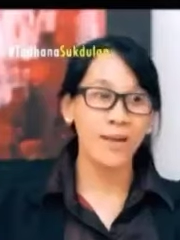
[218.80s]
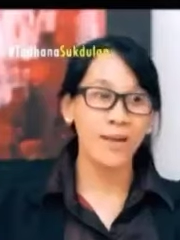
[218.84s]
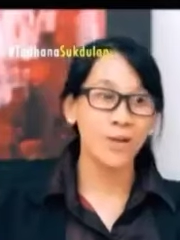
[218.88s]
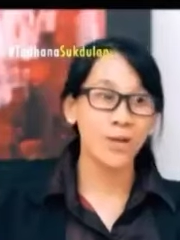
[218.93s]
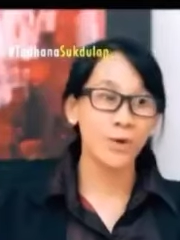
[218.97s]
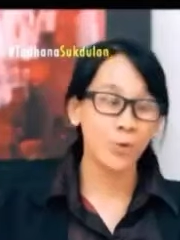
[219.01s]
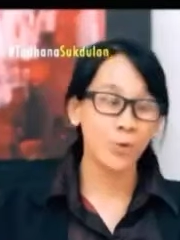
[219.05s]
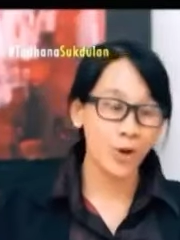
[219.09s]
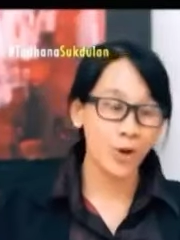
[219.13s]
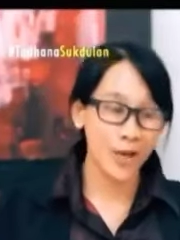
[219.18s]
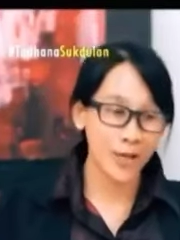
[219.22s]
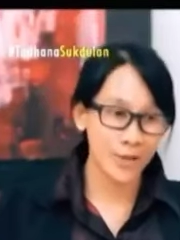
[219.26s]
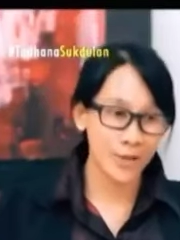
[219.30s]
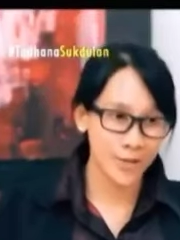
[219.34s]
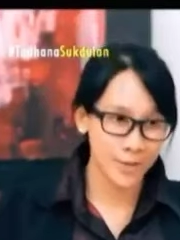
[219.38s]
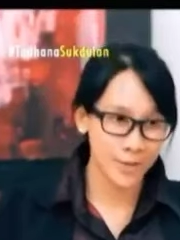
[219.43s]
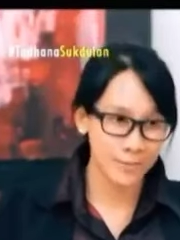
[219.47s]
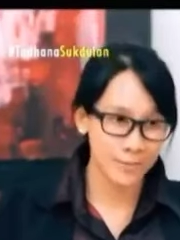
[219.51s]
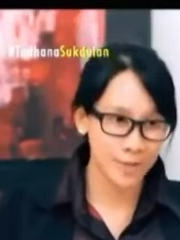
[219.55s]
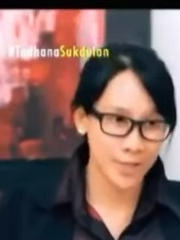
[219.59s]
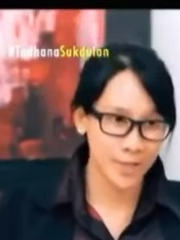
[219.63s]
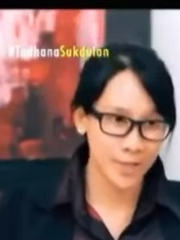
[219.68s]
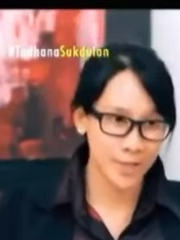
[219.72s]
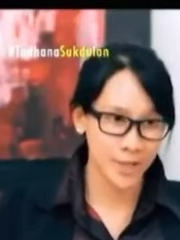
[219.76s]
Bumalik ho kayo
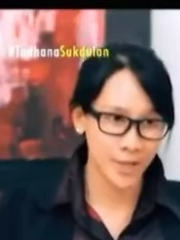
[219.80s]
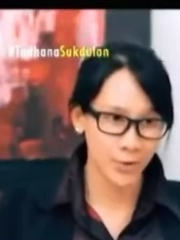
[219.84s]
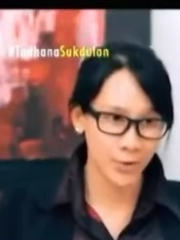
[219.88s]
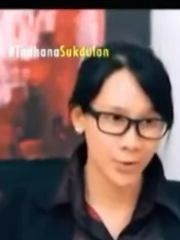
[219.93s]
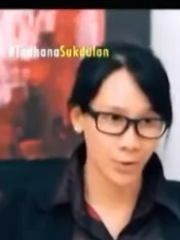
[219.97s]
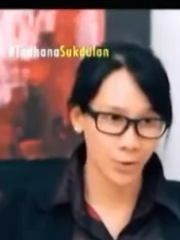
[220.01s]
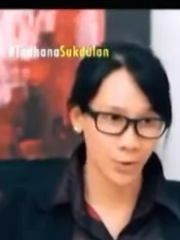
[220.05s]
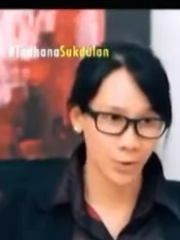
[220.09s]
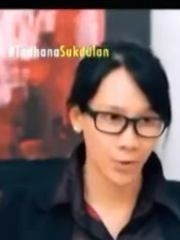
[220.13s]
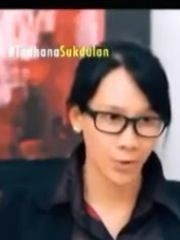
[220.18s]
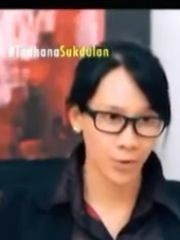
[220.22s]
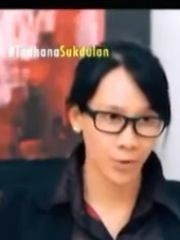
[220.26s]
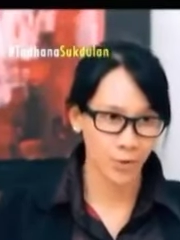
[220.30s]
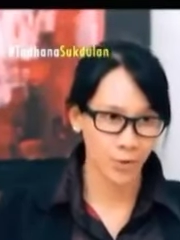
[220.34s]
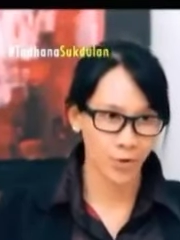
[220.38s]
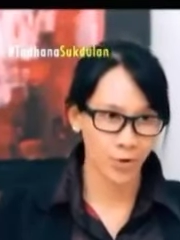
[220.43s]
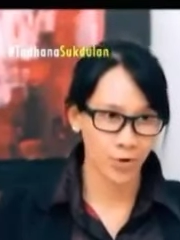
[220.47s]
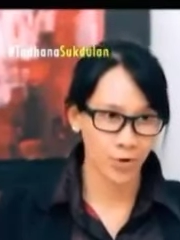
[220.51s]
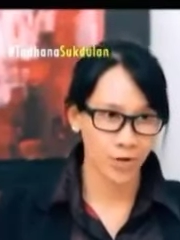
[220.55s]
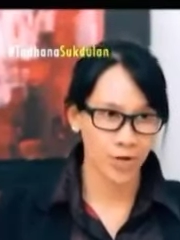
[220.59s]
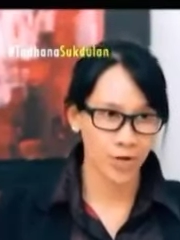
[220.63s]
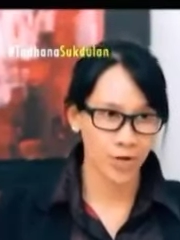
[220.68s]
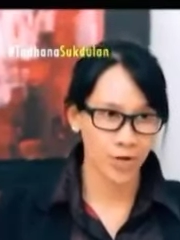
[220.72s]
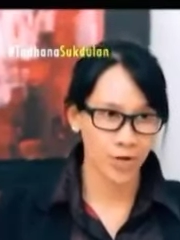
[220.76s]
sa presinto.
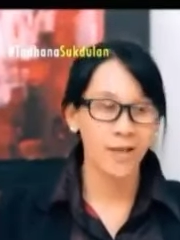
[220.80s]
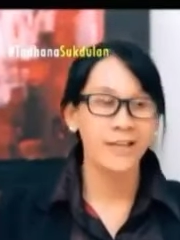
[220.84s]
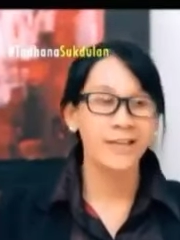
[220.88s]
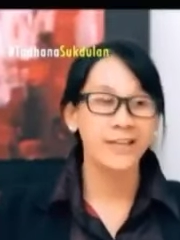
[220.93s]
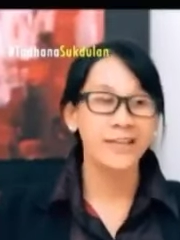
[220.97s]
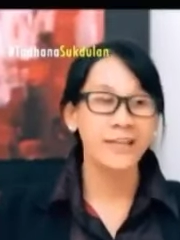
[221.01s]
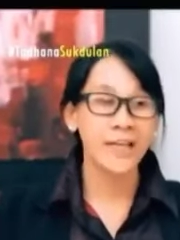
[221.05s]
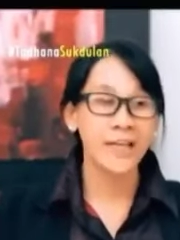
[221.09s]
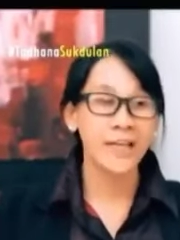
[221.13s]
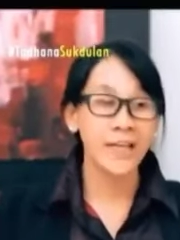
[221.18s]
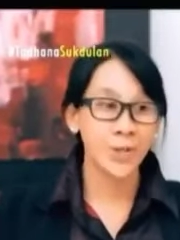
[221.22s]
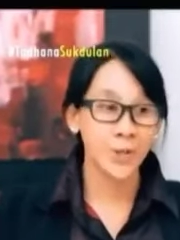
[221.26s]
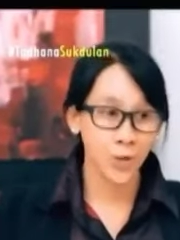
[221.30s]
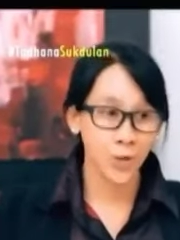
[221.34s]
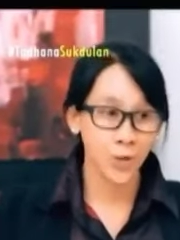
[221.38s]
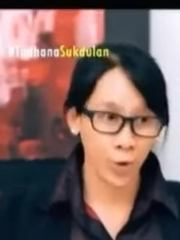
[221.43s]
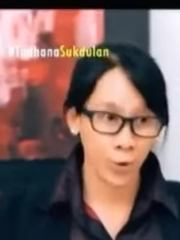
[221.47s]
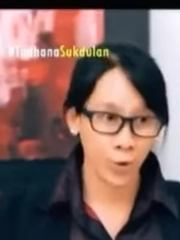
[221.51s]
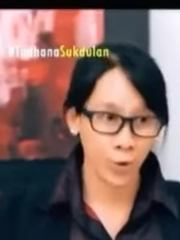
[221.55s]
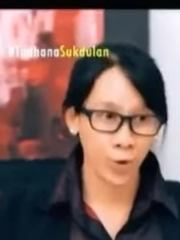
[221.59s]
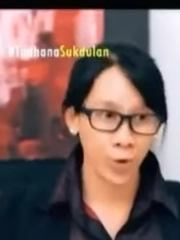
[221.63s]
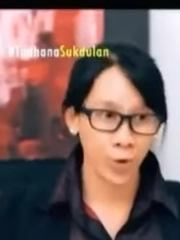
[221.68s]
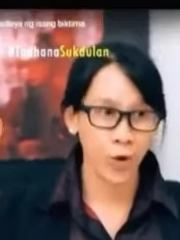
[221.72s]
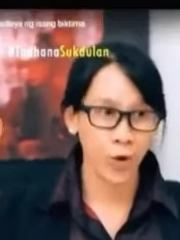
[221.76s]
Hingiin
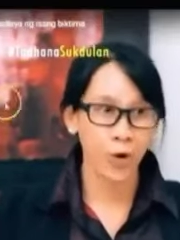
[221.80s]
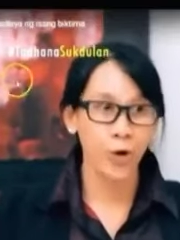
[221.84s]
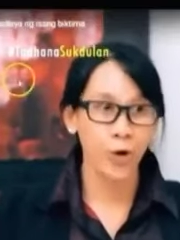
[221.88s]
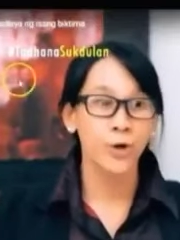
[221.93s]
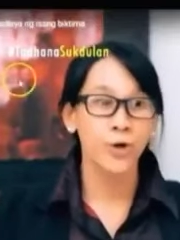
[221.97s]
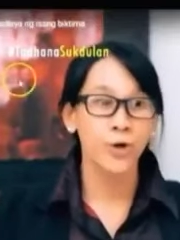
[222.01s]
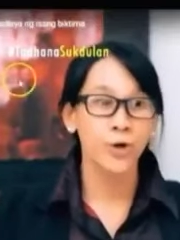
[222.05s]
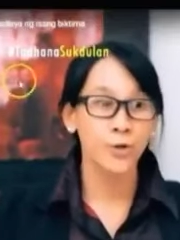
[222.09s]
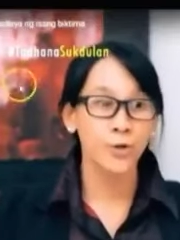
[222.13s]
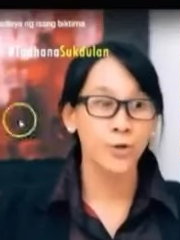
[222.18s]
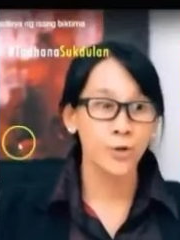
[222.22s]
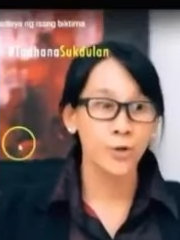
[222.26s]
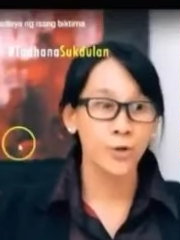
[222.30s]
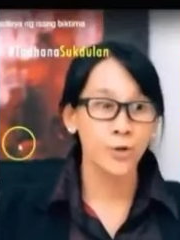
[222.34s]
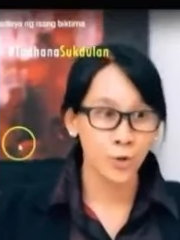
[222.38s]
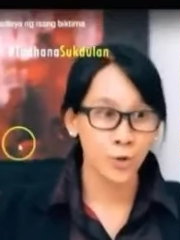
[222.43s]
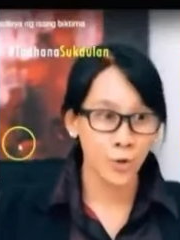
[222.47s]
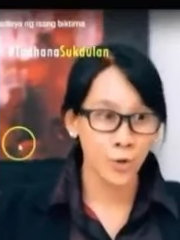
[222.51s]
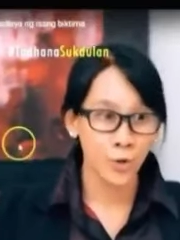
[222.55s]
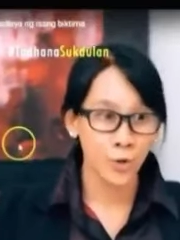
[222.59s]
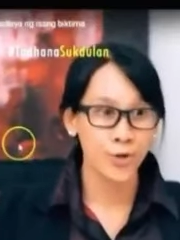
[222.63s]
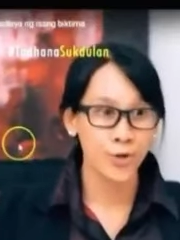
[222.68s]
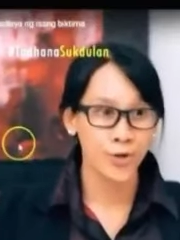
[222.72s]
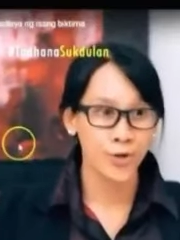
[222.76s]
nyo
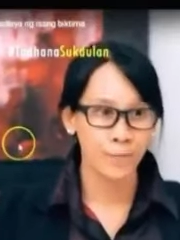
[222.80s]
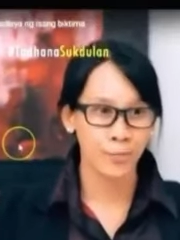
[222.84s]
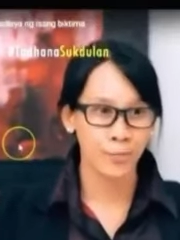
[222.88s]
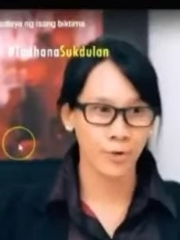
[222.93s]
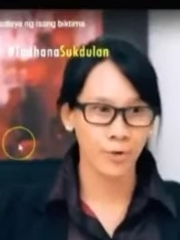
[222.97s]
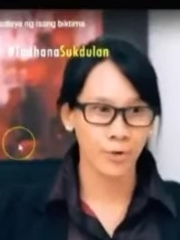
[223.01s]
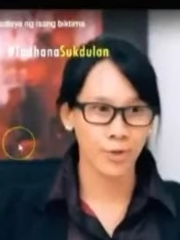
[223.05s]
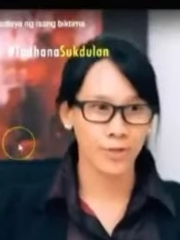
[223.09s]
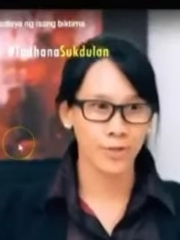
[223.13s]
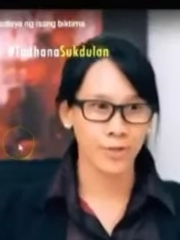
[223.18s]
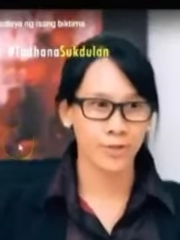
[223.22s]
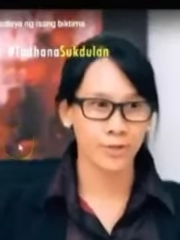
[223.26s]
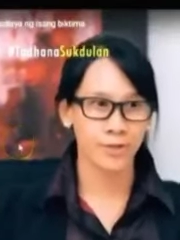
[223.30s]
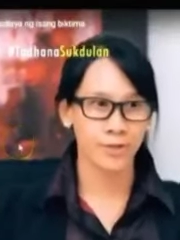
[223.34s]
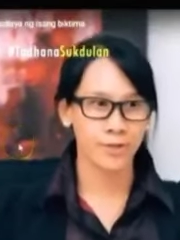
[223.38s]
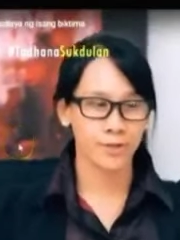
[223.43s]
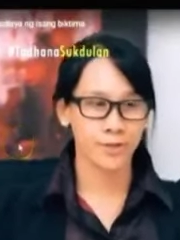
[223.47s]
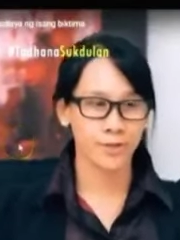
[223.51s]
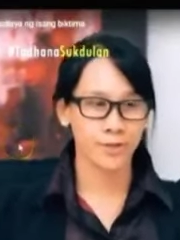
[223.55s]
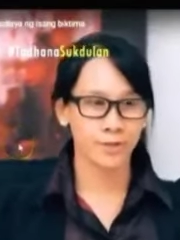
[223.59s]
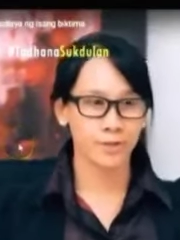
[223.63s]
yung report.